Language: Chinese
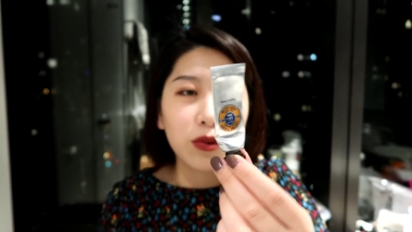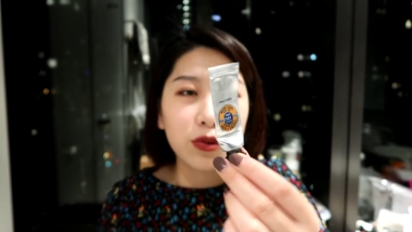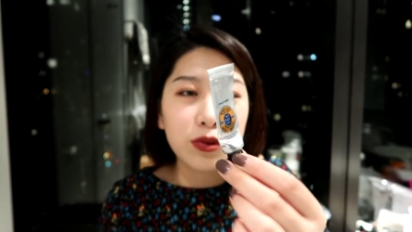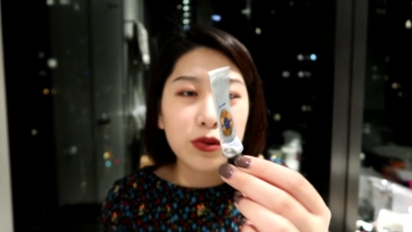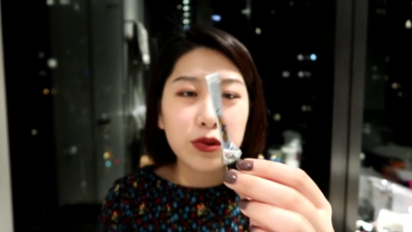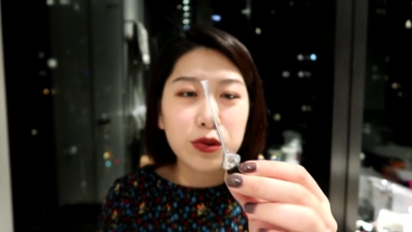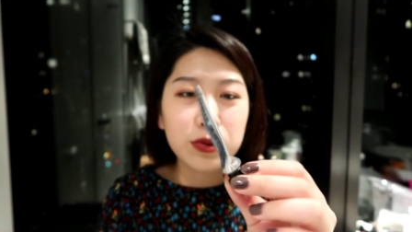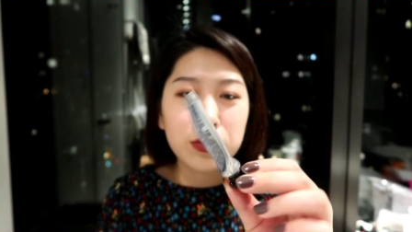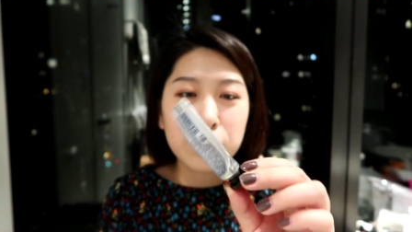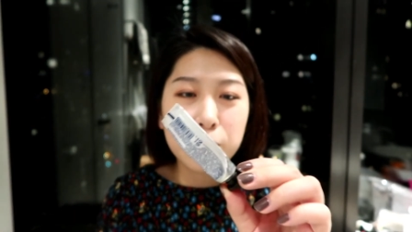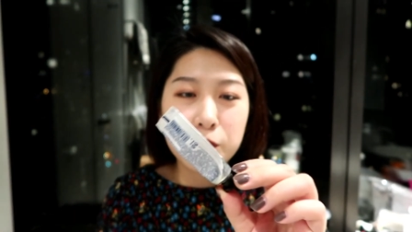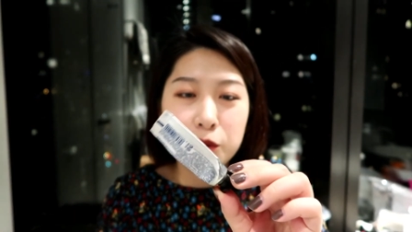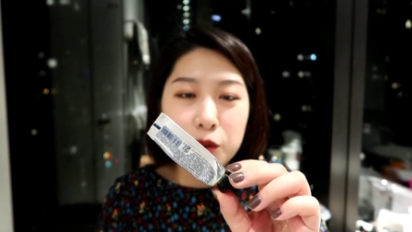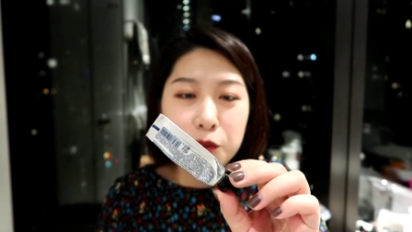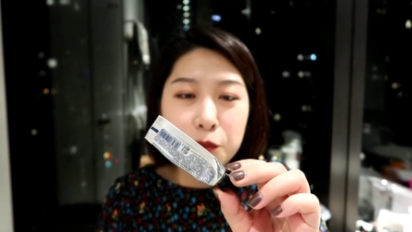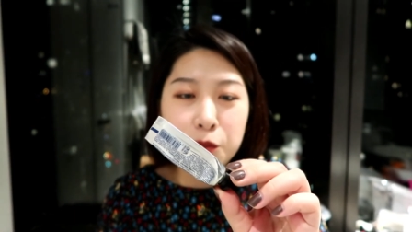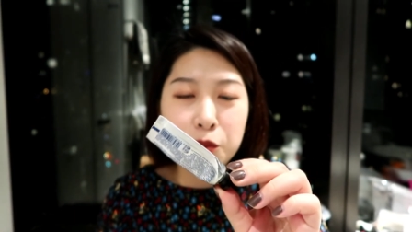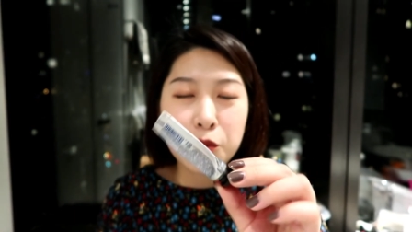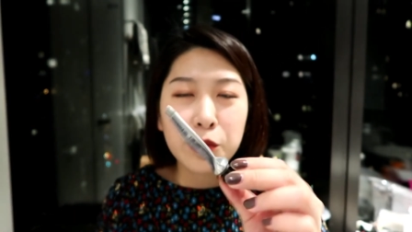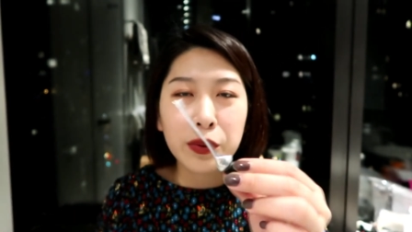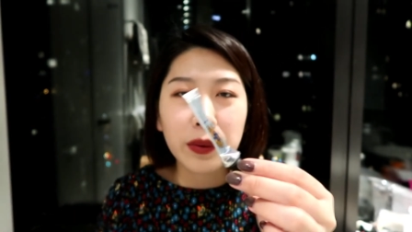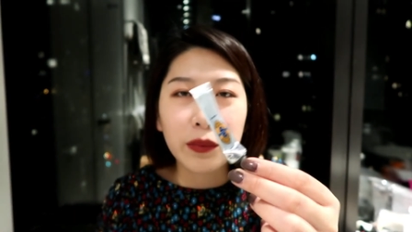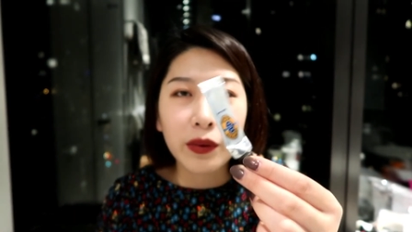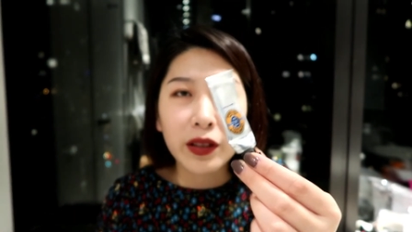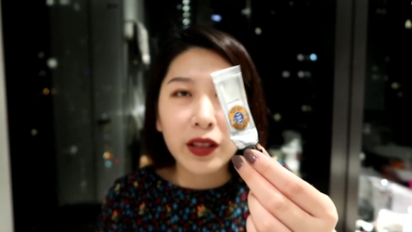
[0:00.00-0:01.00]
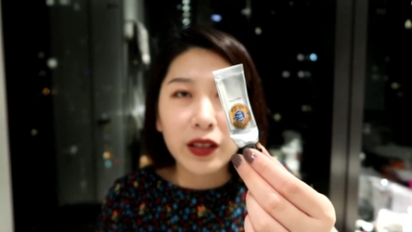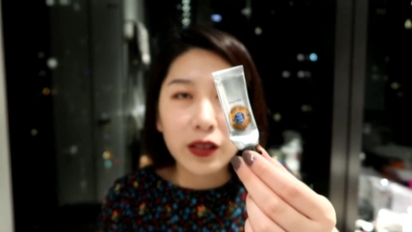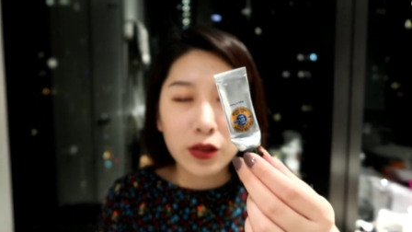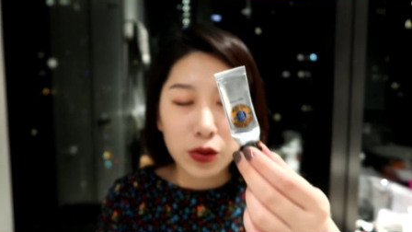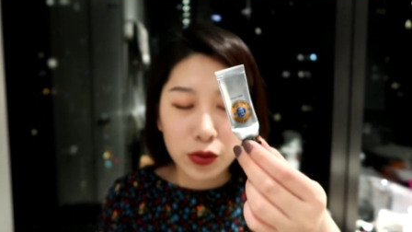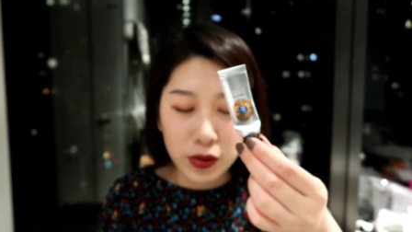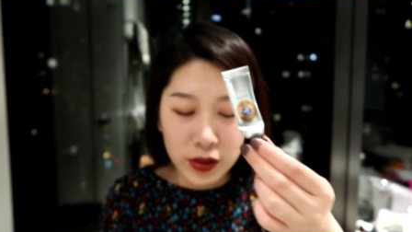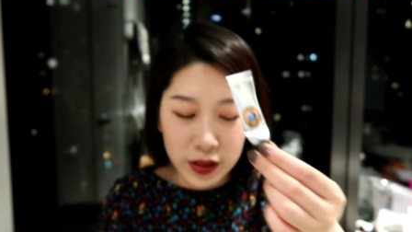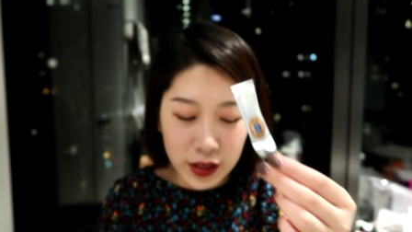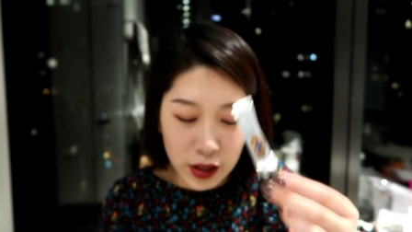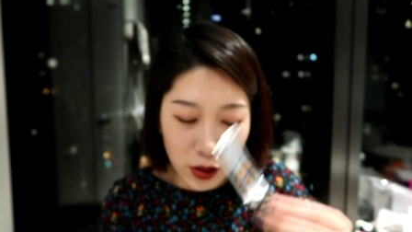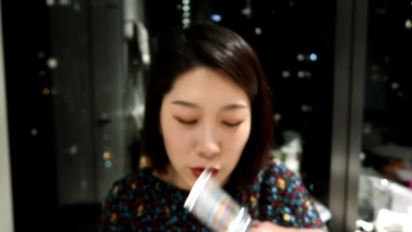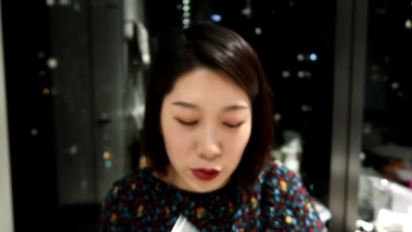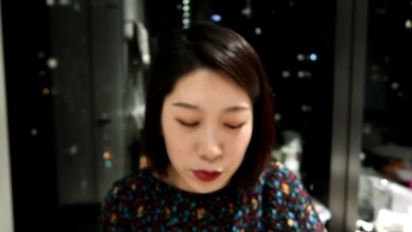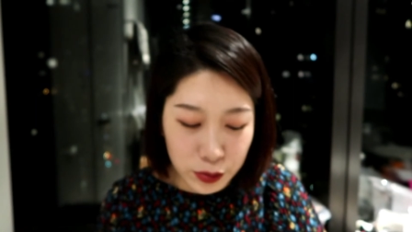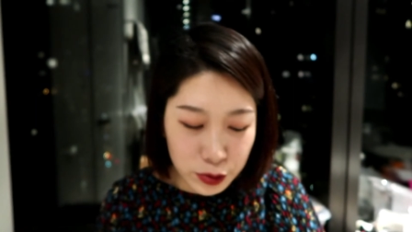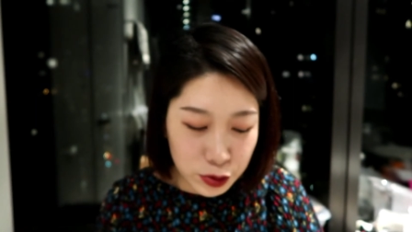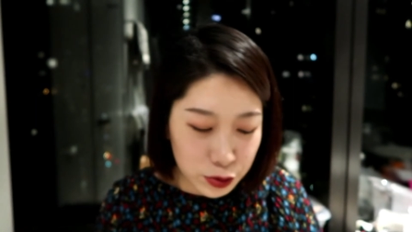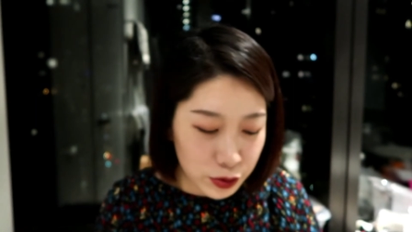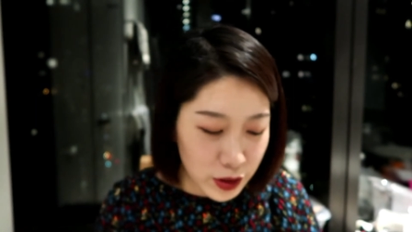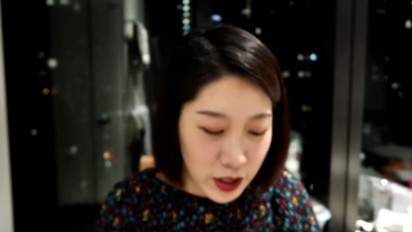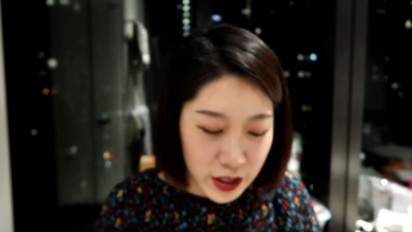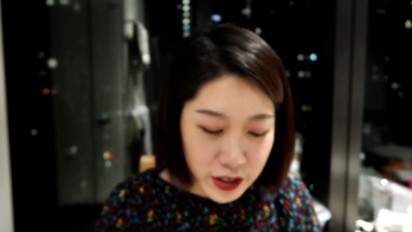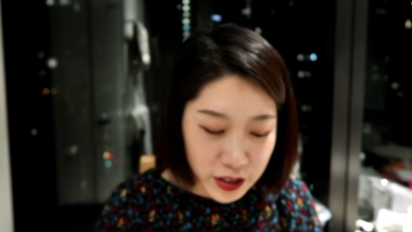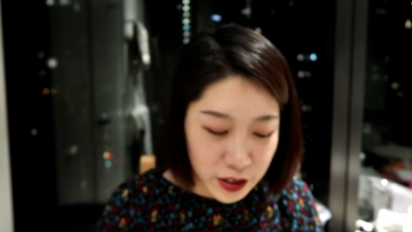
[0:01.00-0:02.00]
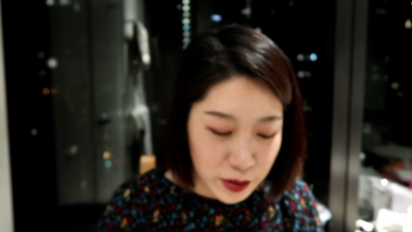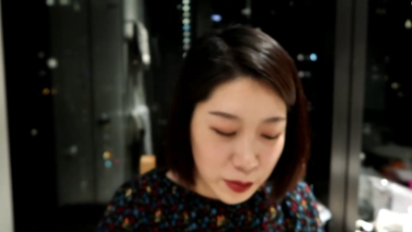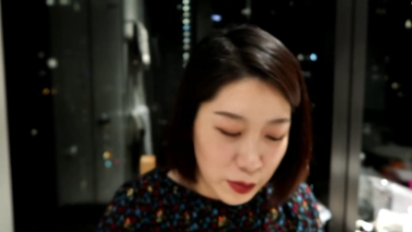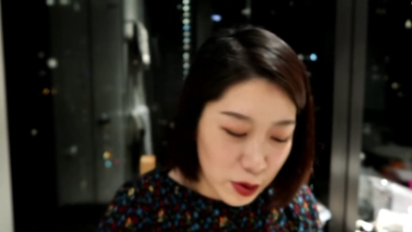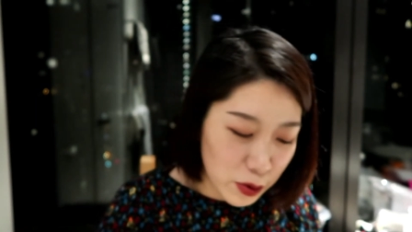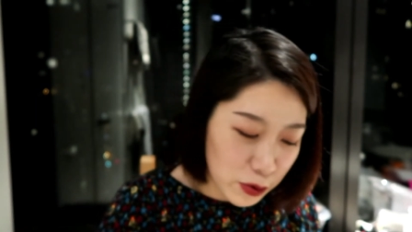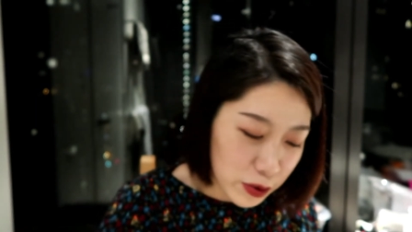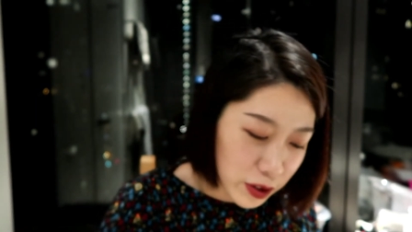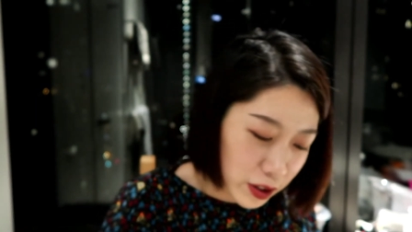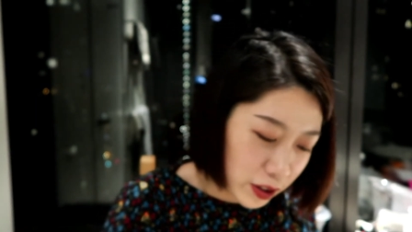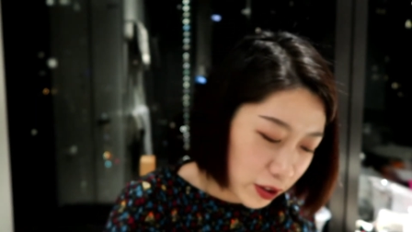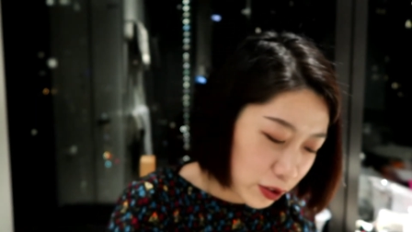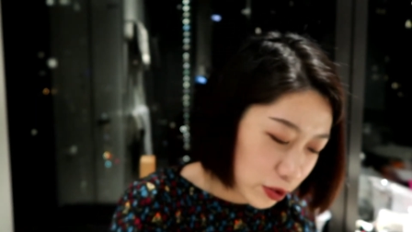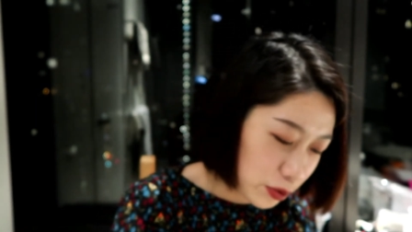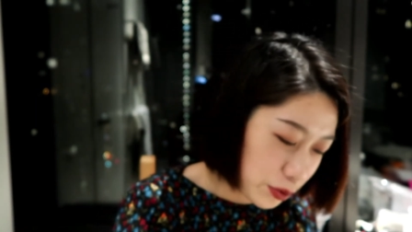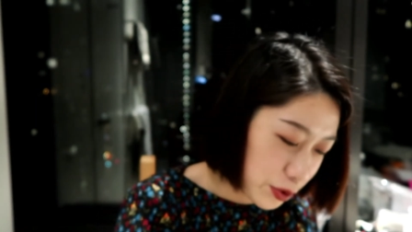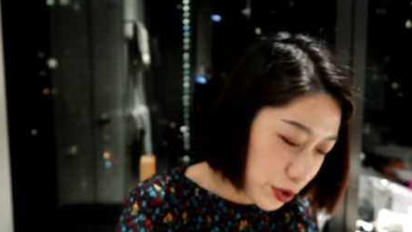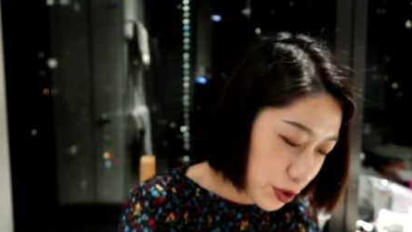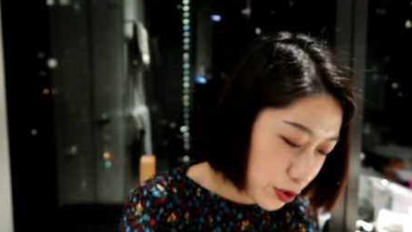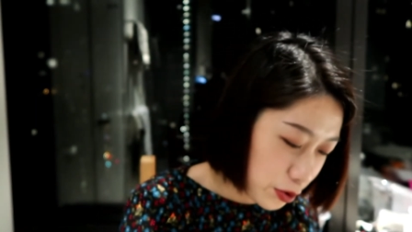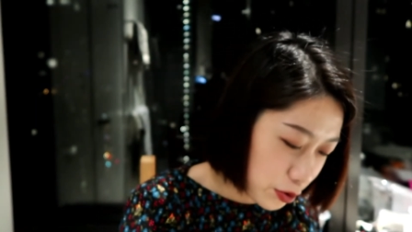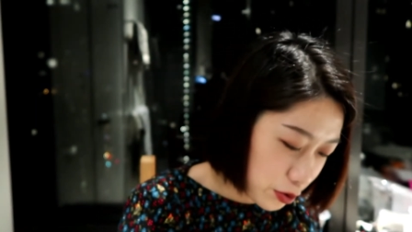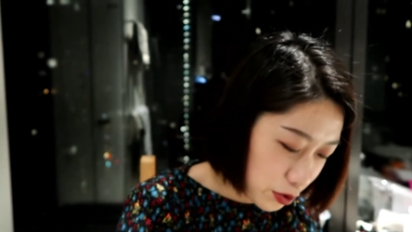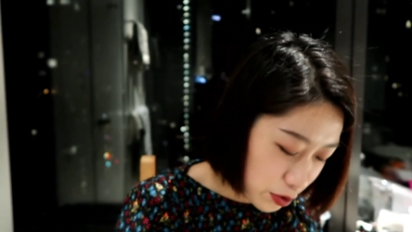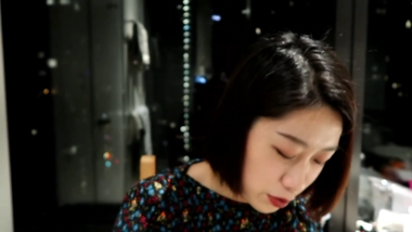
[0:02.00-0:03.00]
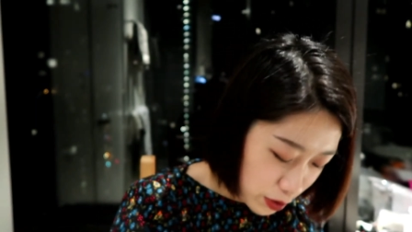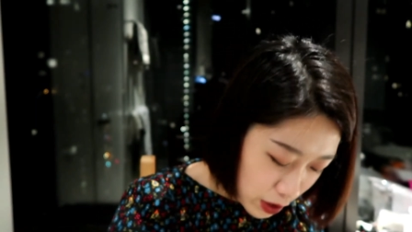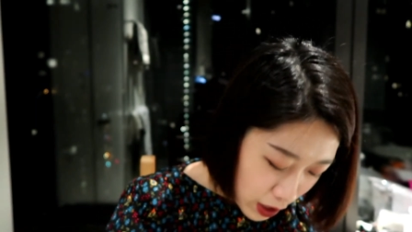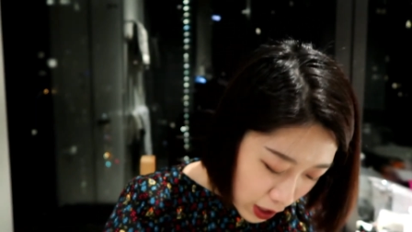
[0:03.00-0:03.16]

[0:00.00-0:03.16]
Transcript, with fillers: 我就就就不明白它的存在。欧舒丹真的没有任何东西都